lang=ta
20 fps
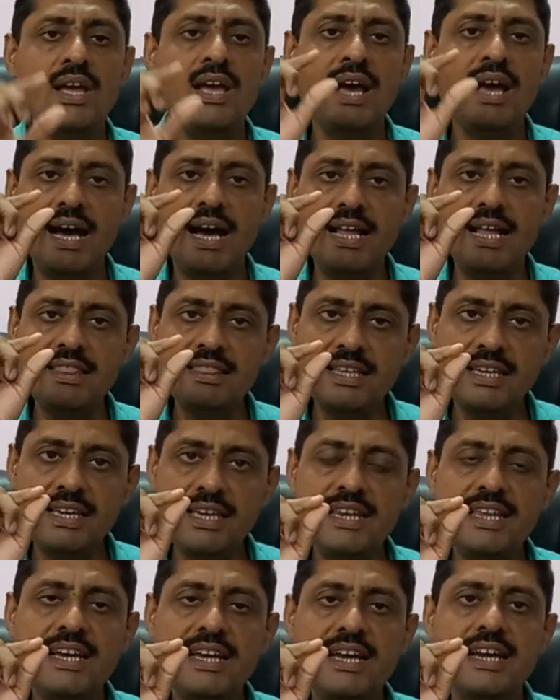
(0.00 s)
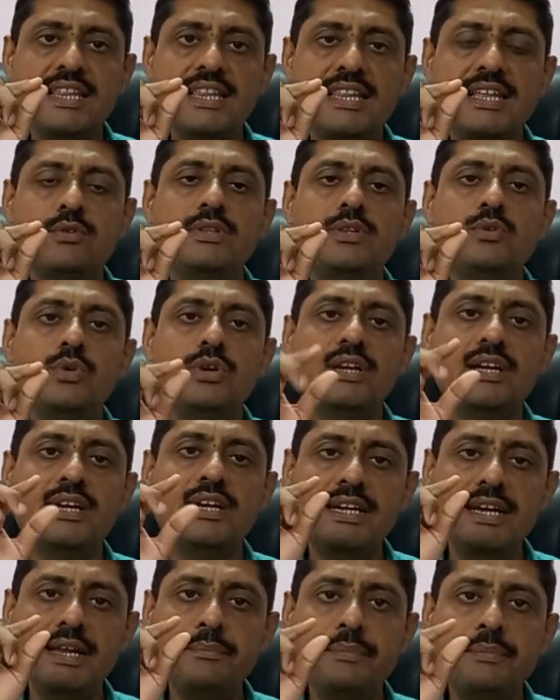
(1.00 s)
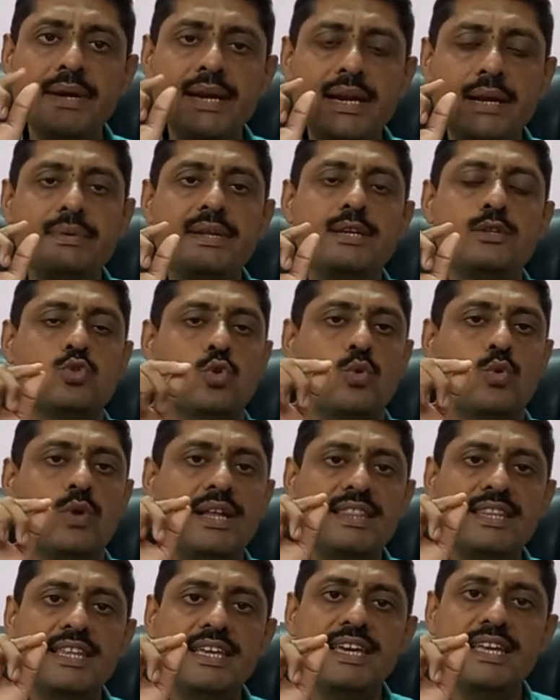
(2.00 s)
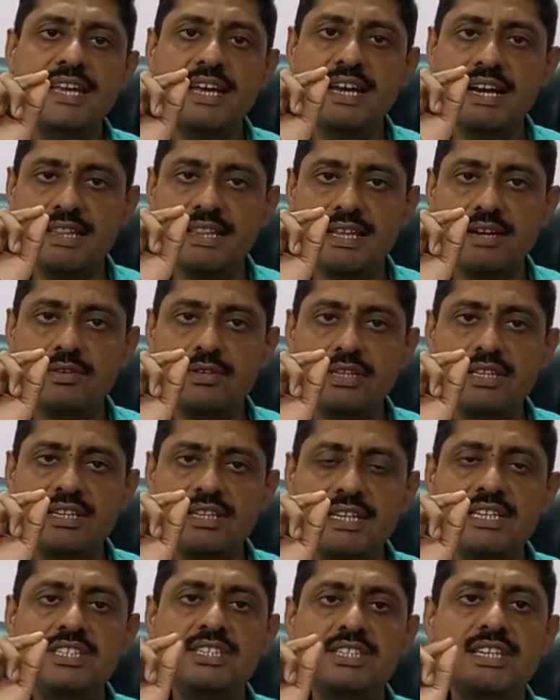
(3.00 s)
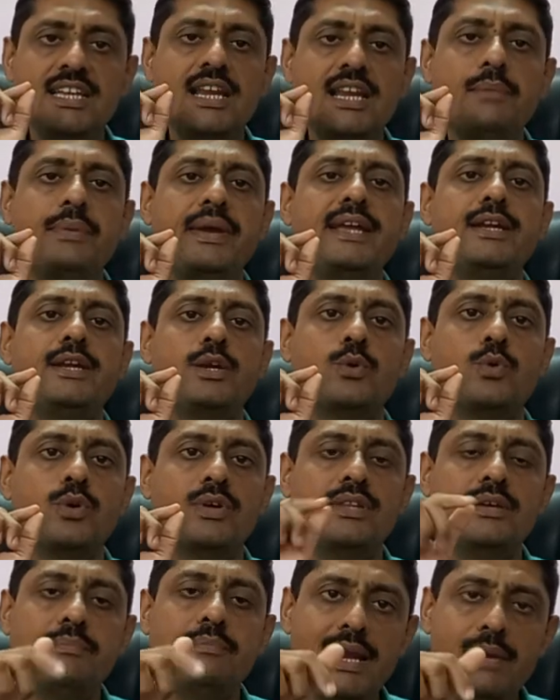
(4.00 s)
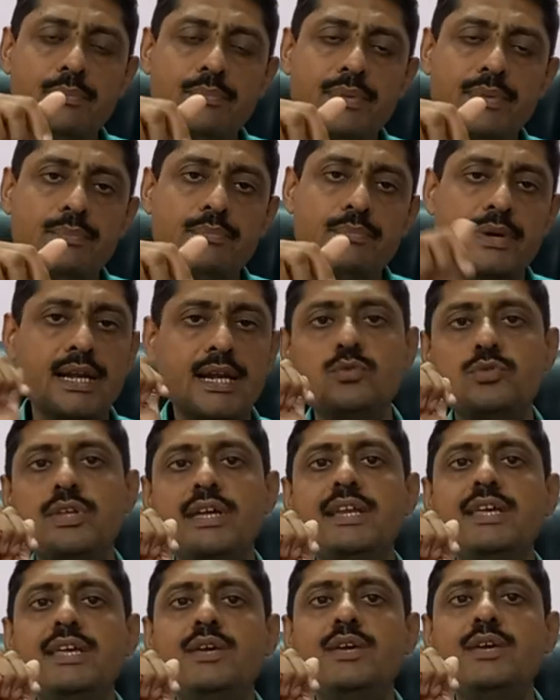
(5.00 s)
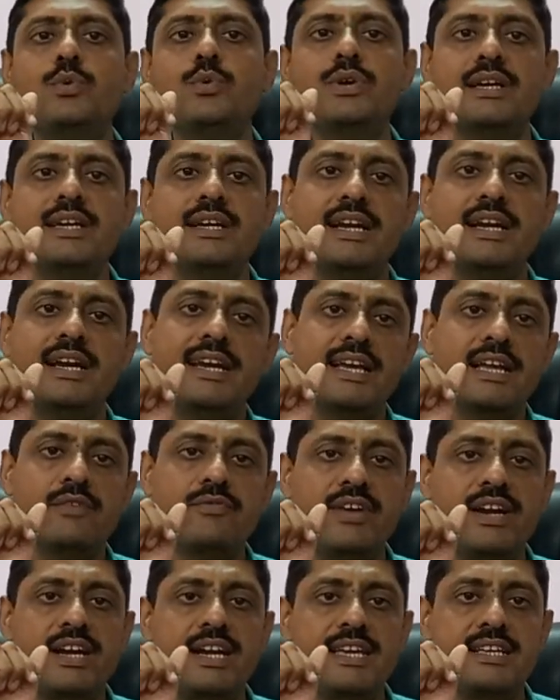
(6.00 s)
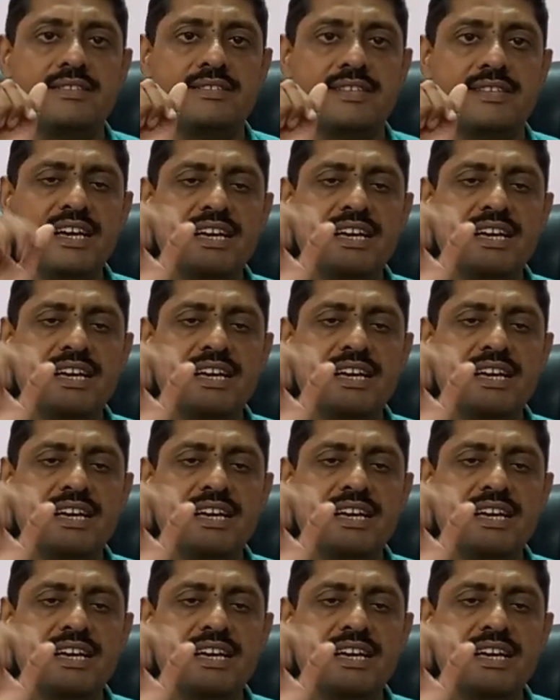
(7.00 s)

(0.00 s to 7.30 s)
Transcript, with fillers: அந்த ஏரியாவில் தான் வந்து உங்களுக்கு டிம்பிள் அப்படின்னு சொல்லுவோம் அந்த ஏரியாவில் தான் வந்து இனிஷியலாக பெயின் இருக்கும் அது பேல்பேட் பண்ணாலும் தெரியும் உங்களுக்கு கிளினிக்கல் ஃபைண்டிங்ஸில்